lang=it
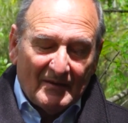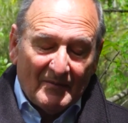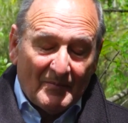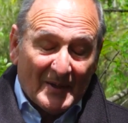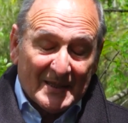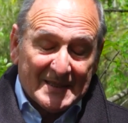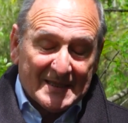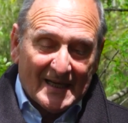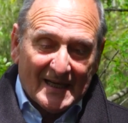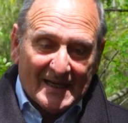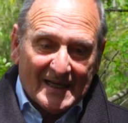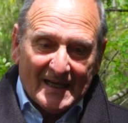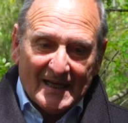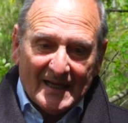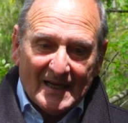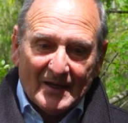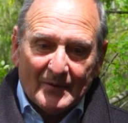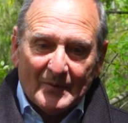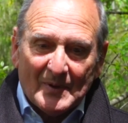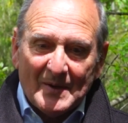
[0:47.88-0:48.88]

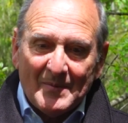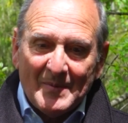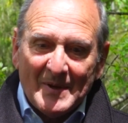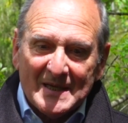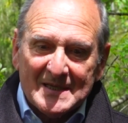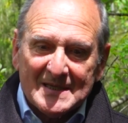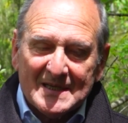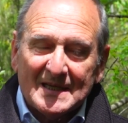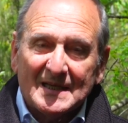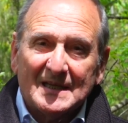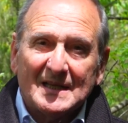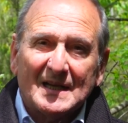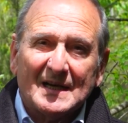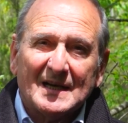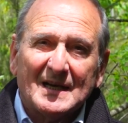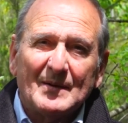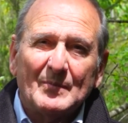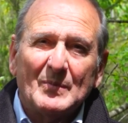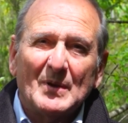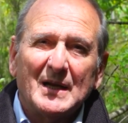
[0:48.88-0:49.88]
passare quei mesi
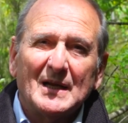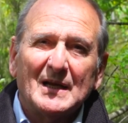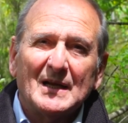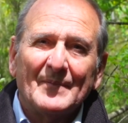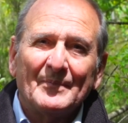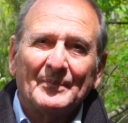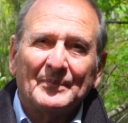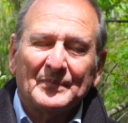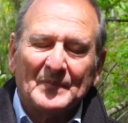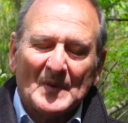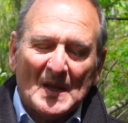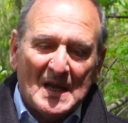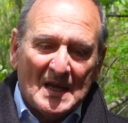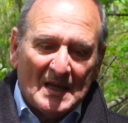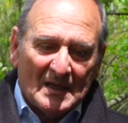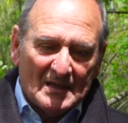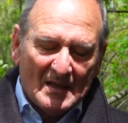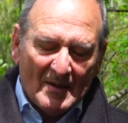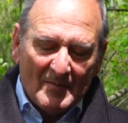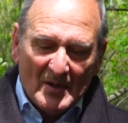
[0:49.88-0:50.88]
terribili
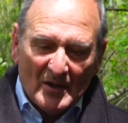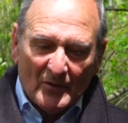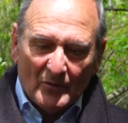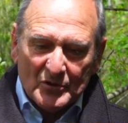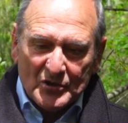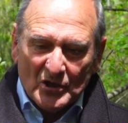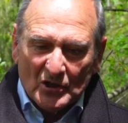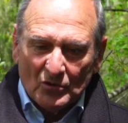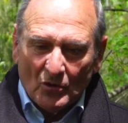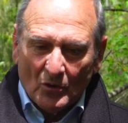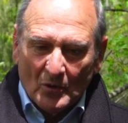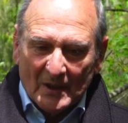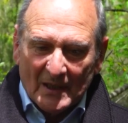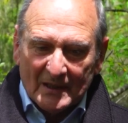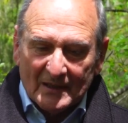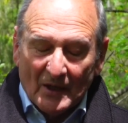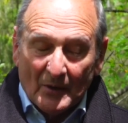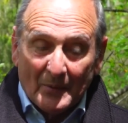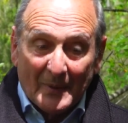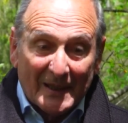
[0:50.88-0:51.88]
del
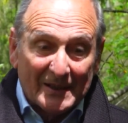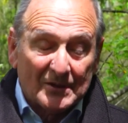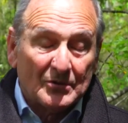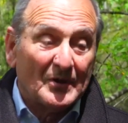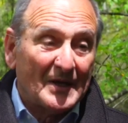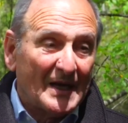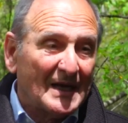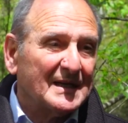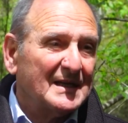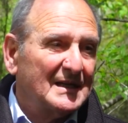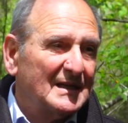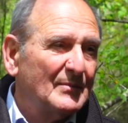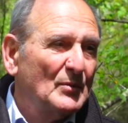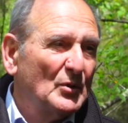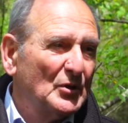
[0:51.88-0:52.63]
1944 e anche di